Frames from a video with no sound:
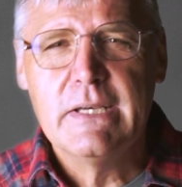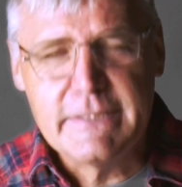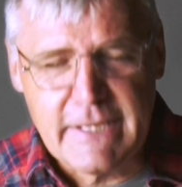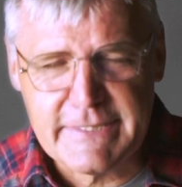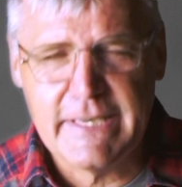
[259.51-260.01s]

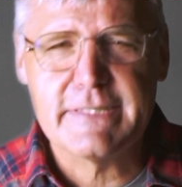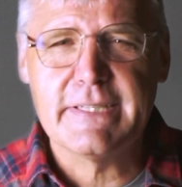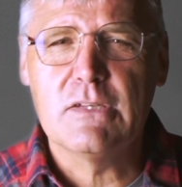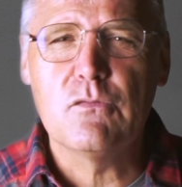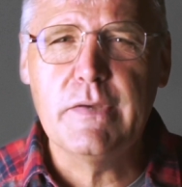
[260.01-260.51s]
dass er
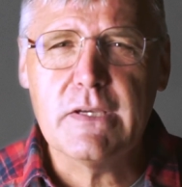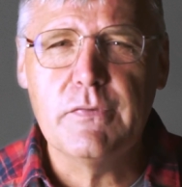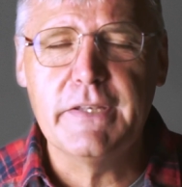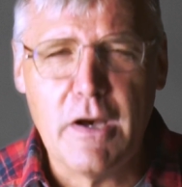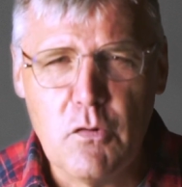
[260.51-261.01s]
seinen Weg
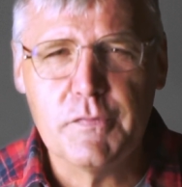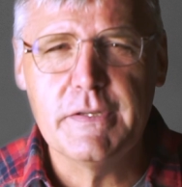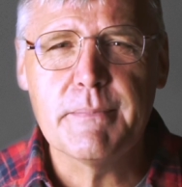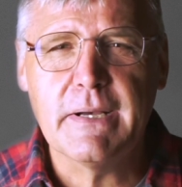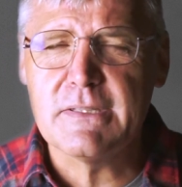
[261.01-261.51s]
wieder
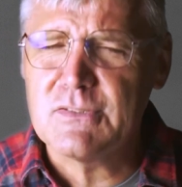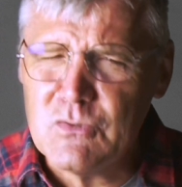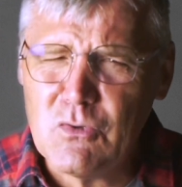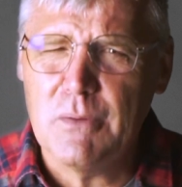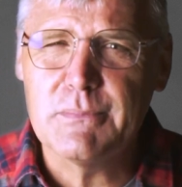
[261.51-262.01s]
aufnehmen kann. So
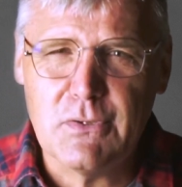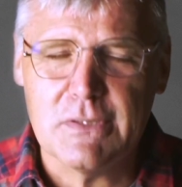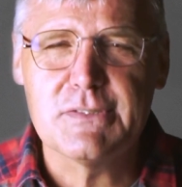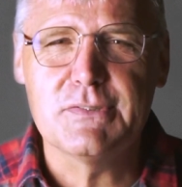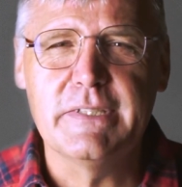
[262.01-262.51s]
kommt
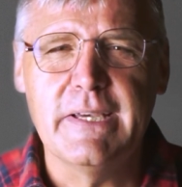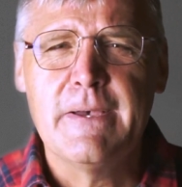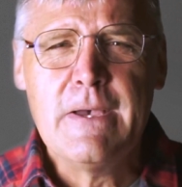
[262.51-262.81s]
Gott zu dir